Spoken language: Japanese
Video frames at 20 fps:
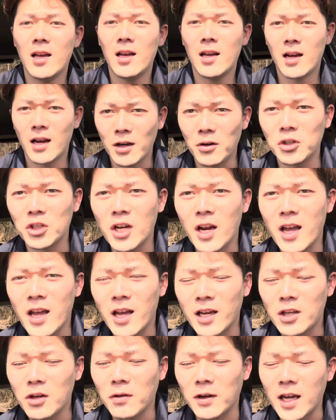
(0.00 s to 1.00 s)
はい、こんにちは。えー、
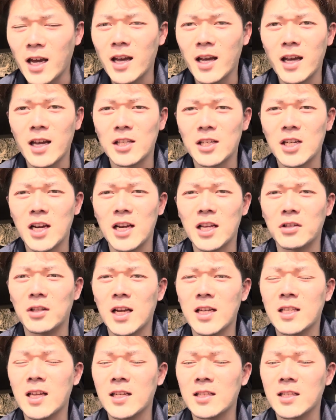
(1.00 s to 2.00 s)
今日はね、えー、J リーグ
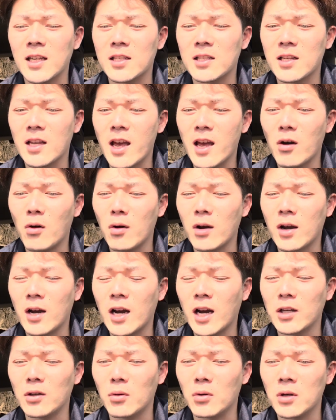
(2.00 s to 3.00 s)
第3節、えー、北
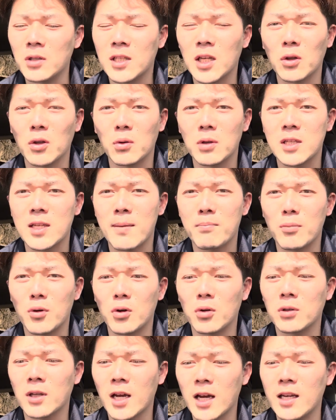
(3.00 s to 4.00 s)
海道コンサドール札
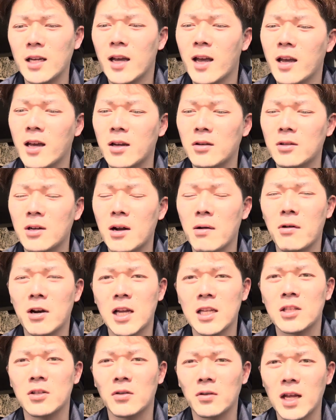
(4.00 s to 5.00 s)
幌対、えー、浦和
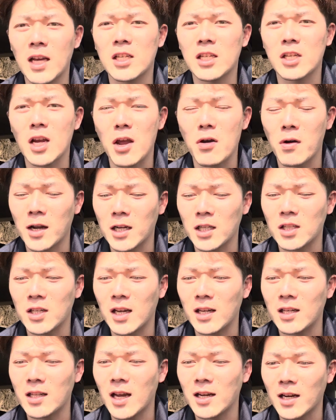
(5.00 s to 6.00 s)
レッズのね、試合を話して
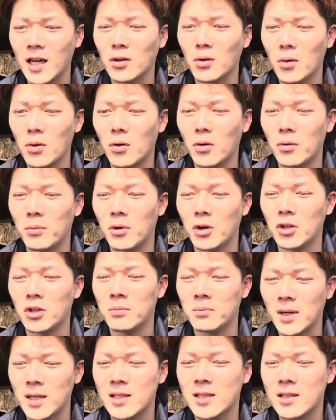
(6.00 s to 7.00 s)
いきたいなと思い
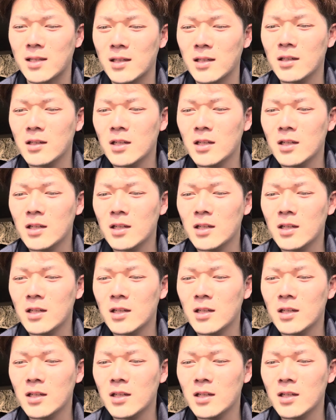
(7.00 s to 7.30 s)
ます。